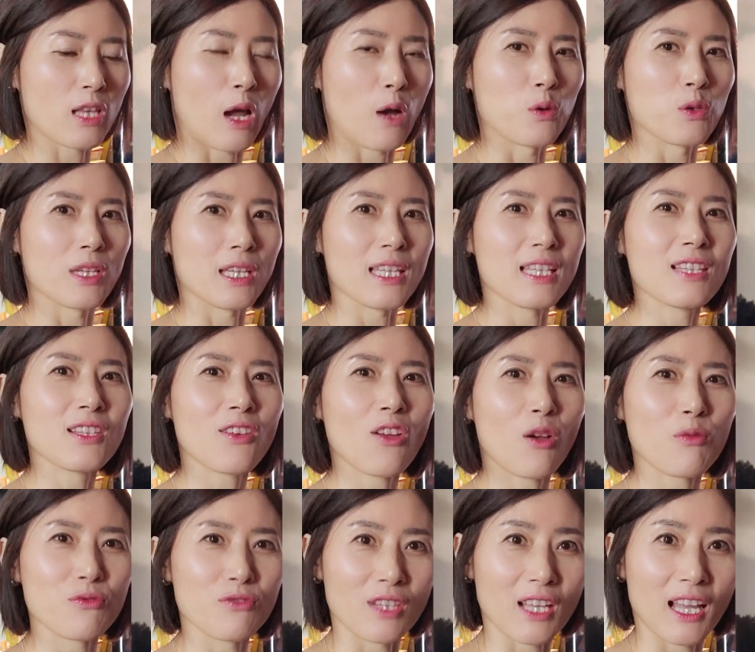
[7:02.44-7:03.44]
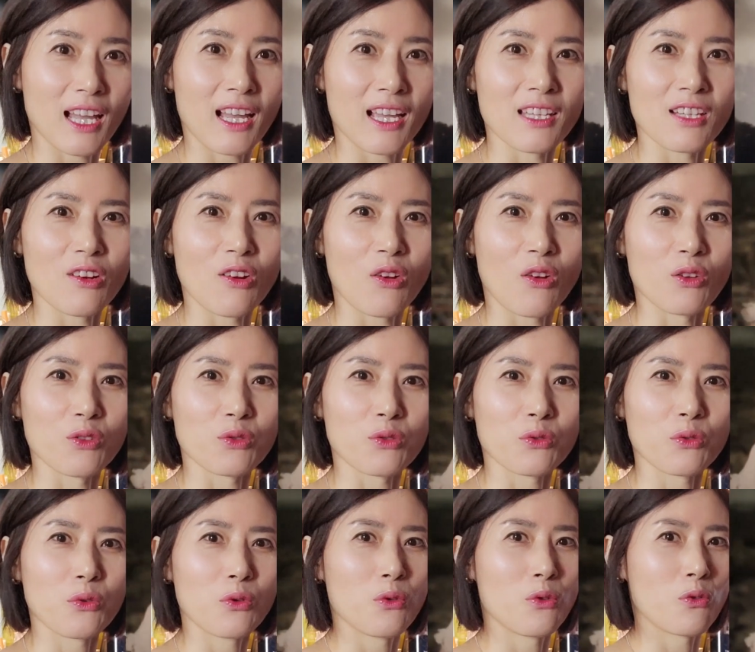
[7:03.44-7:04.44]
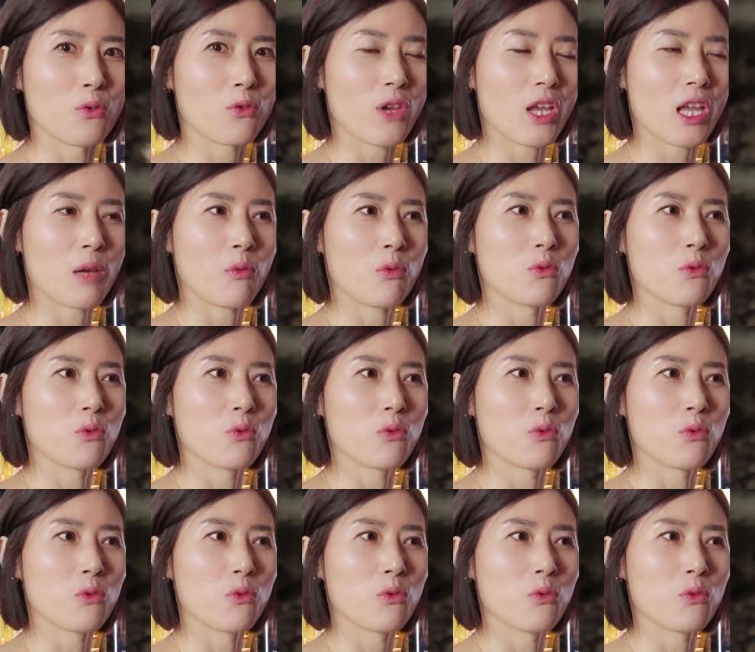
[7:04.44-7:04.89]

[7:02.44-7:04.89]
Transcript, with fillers: 나오는 인터뷰나 이런 것도 꽤